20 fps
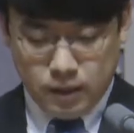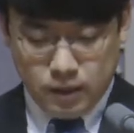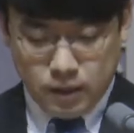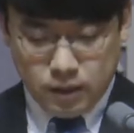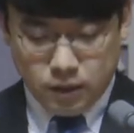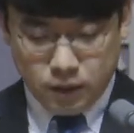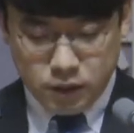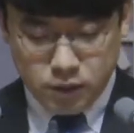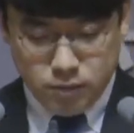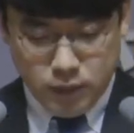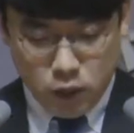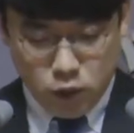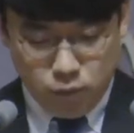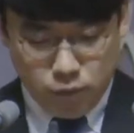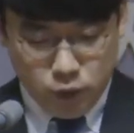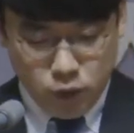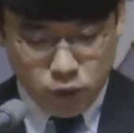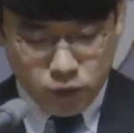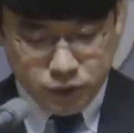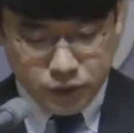그것은 바로
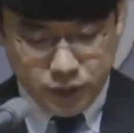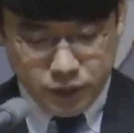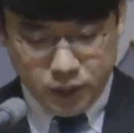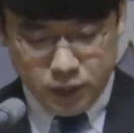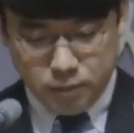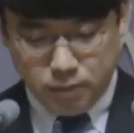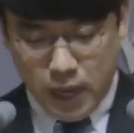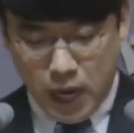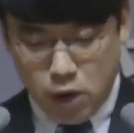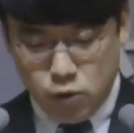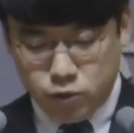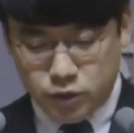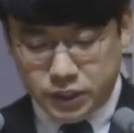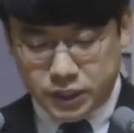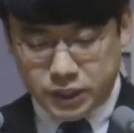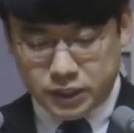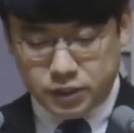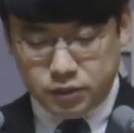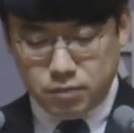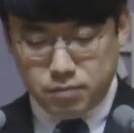비록 그들이 바울을
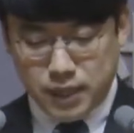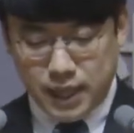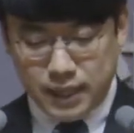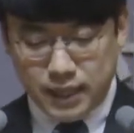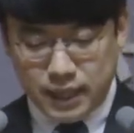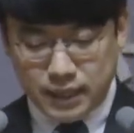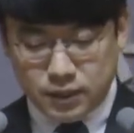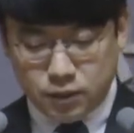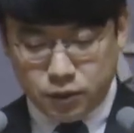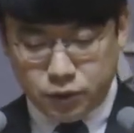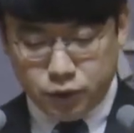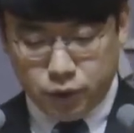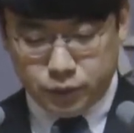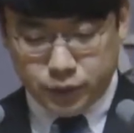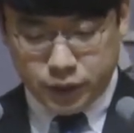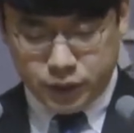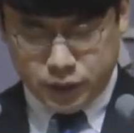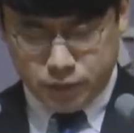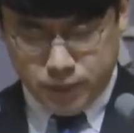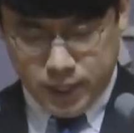직접 만난 적은
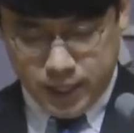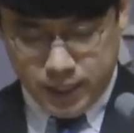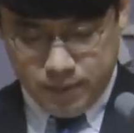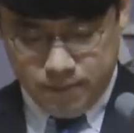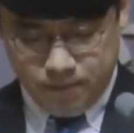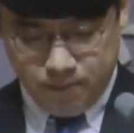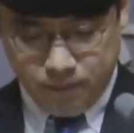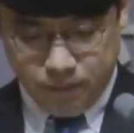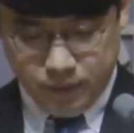없었지만